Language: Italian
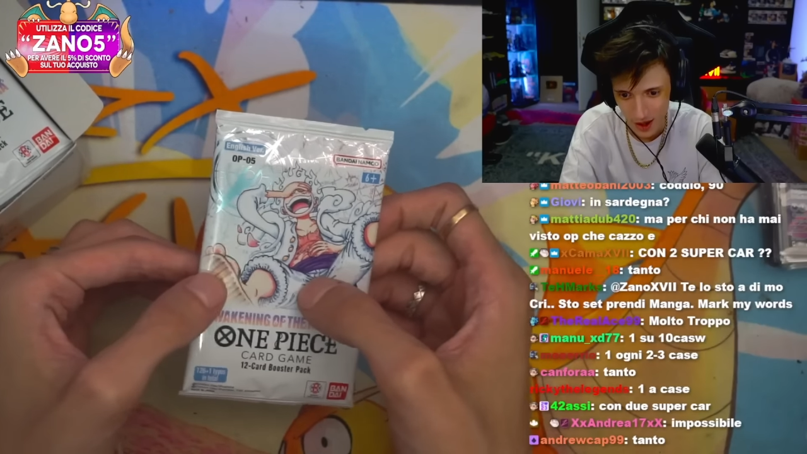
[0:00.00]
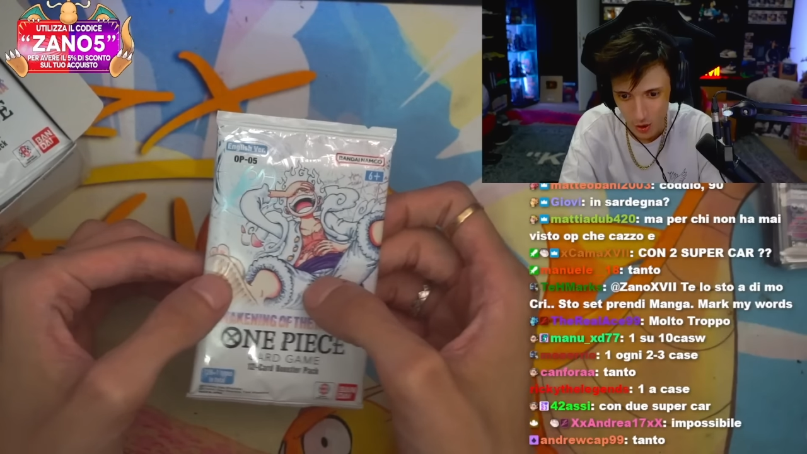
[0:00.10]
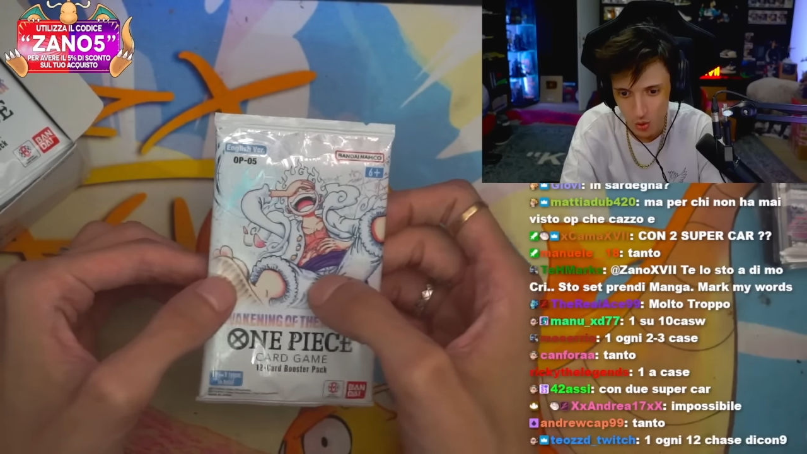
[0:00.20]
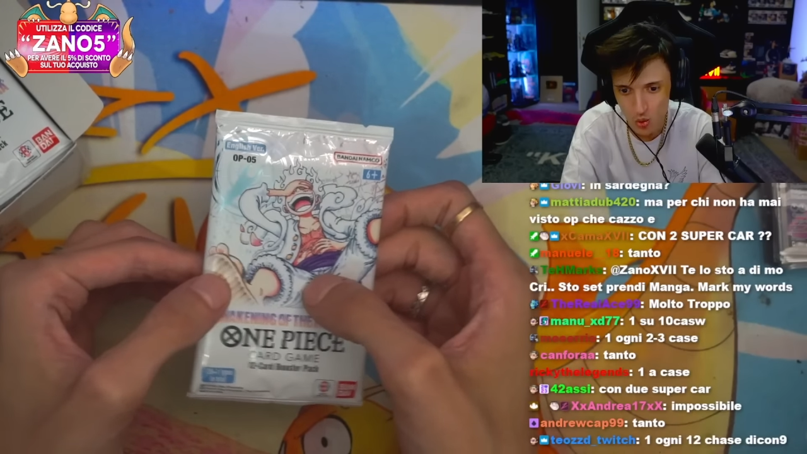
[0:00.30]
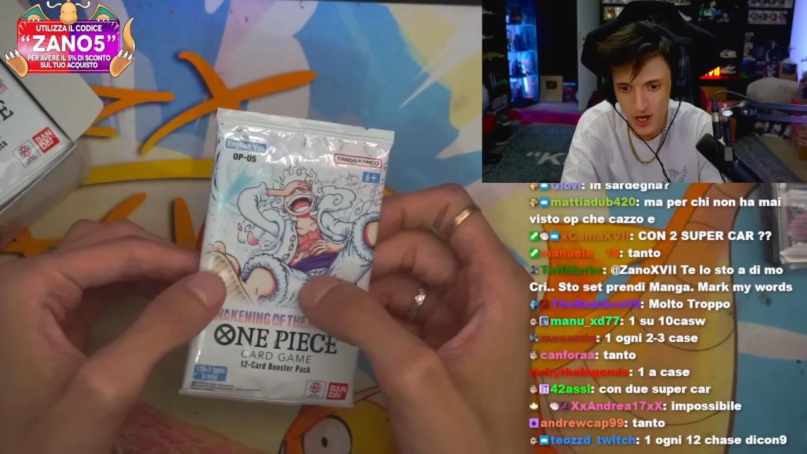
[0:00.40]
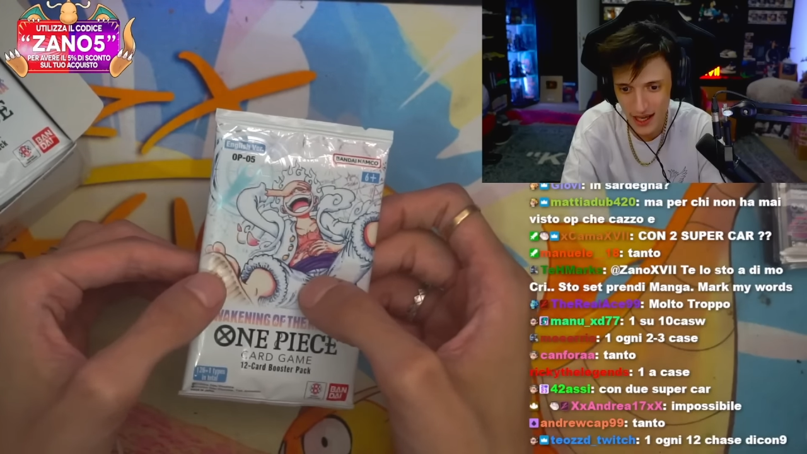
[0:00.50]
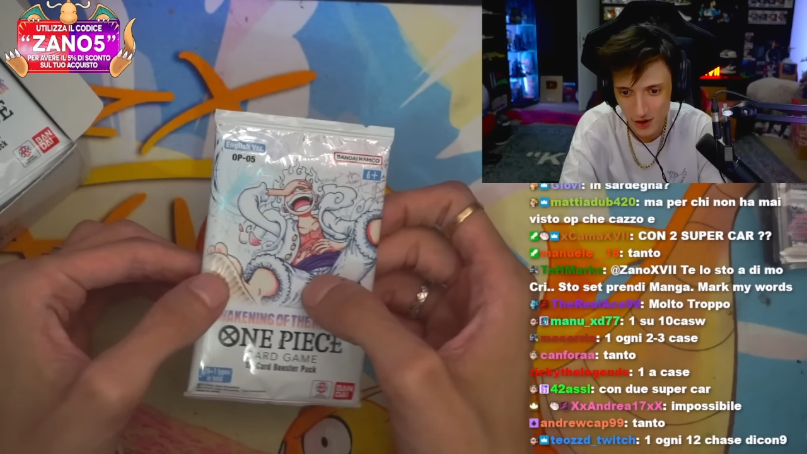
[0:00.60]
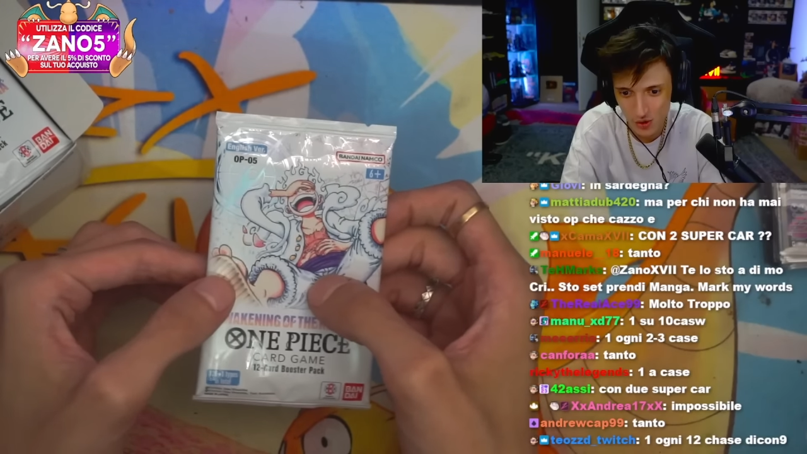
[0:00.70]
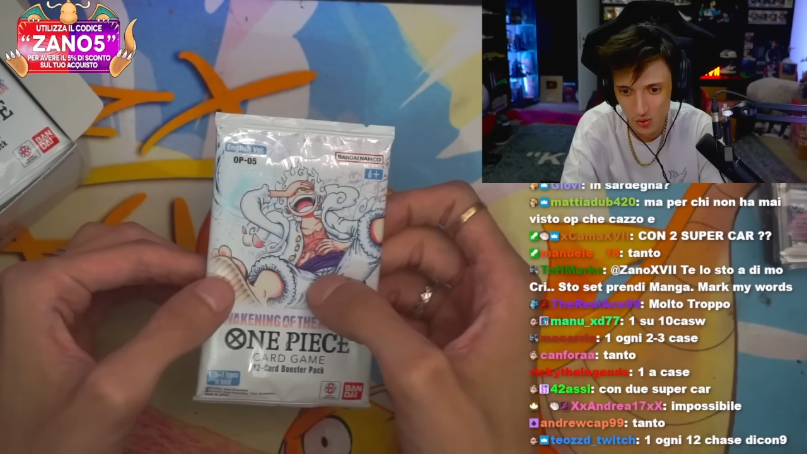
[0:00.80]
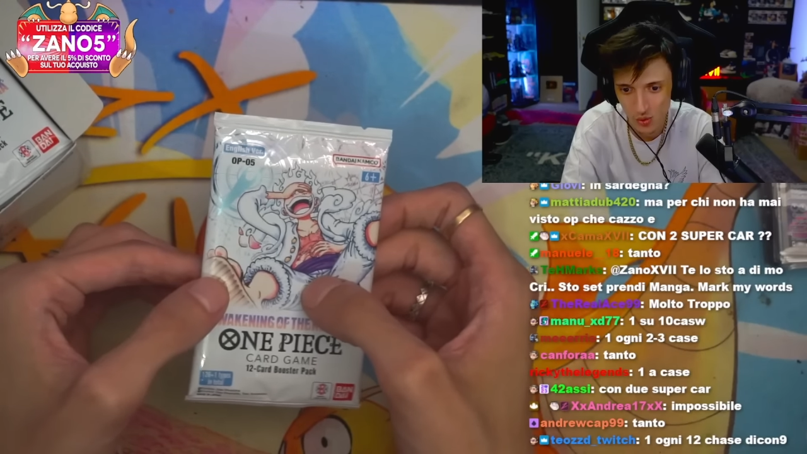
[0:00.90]
Una
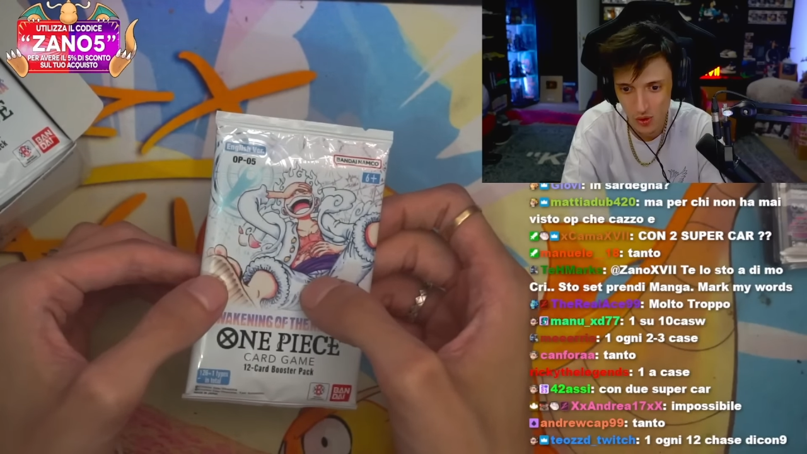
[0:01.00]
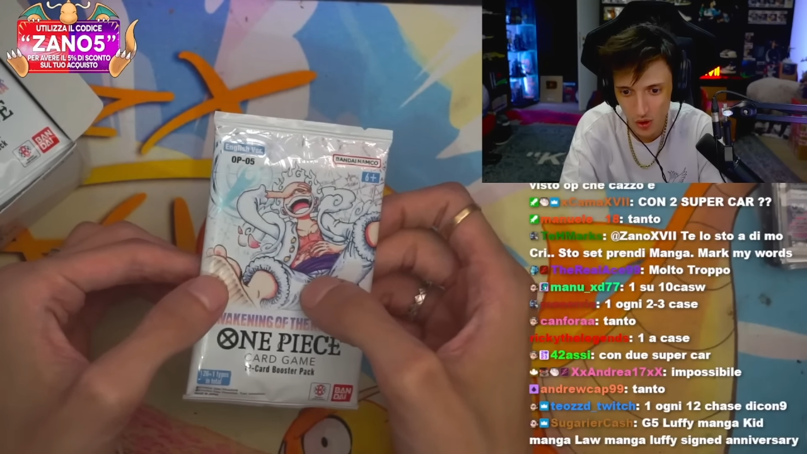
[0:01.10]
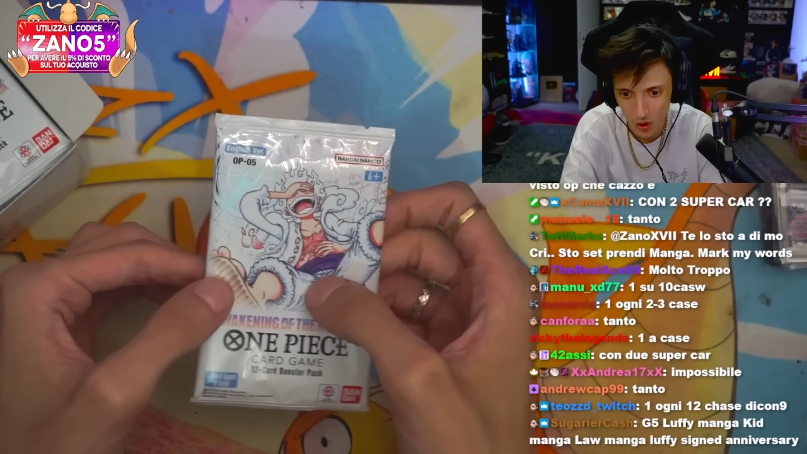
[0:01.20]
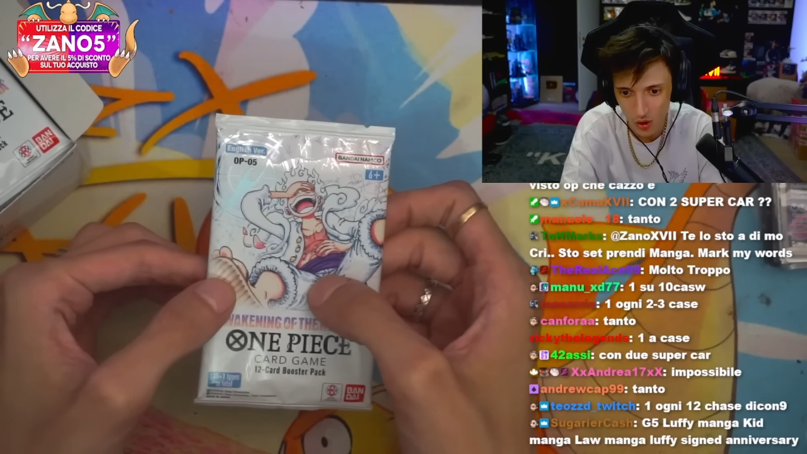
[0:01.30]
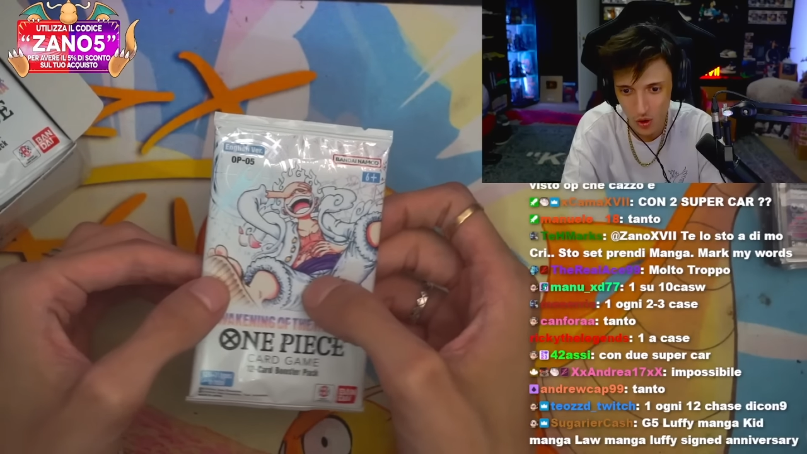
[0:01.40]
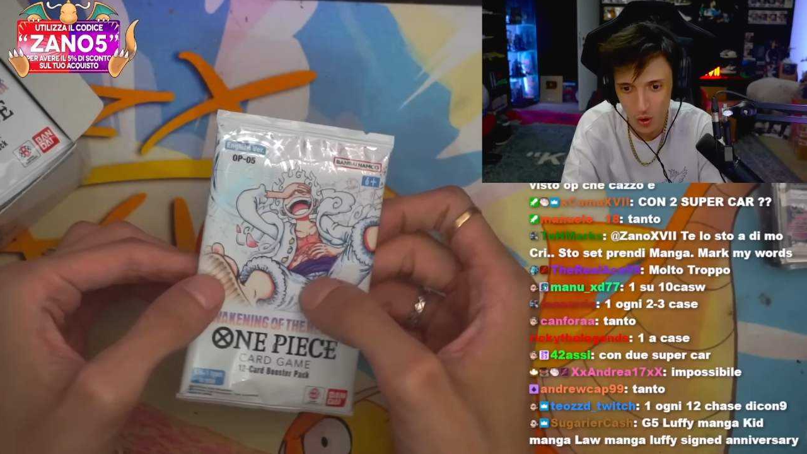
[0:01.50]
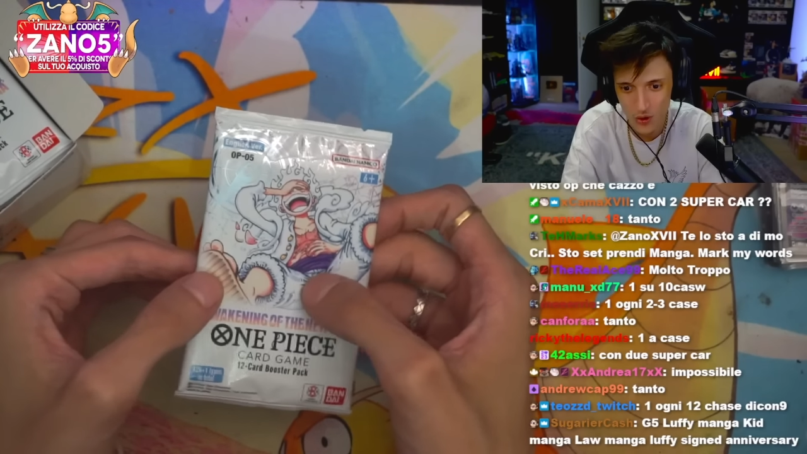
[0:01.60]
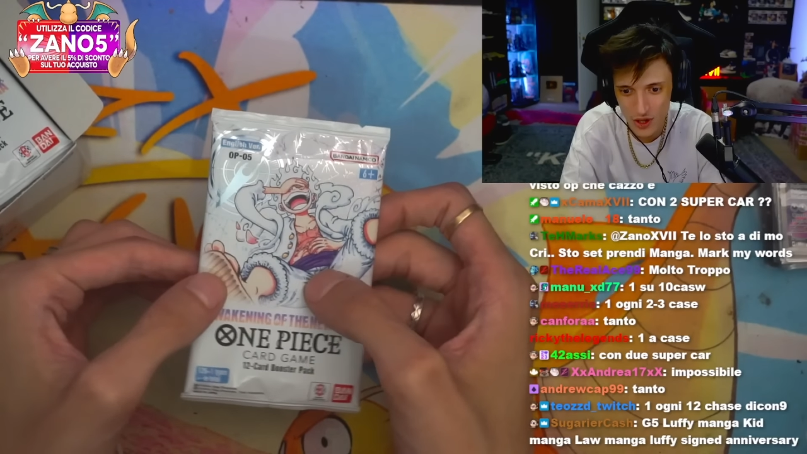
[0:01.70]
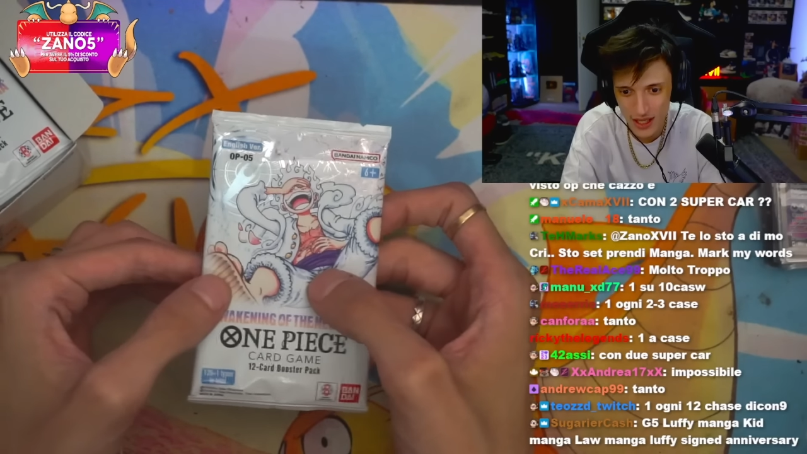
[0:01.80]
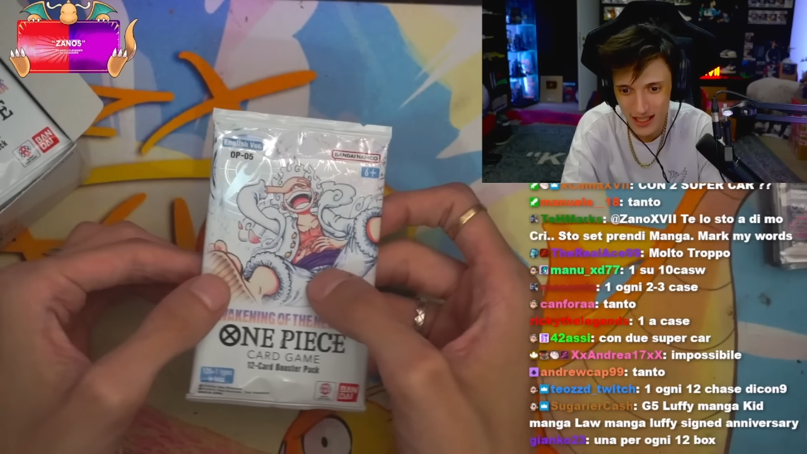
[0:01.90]
su
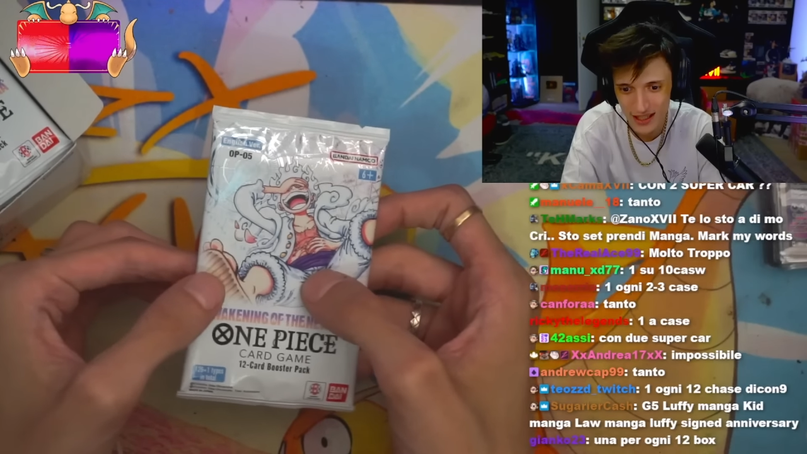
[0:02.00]
ogni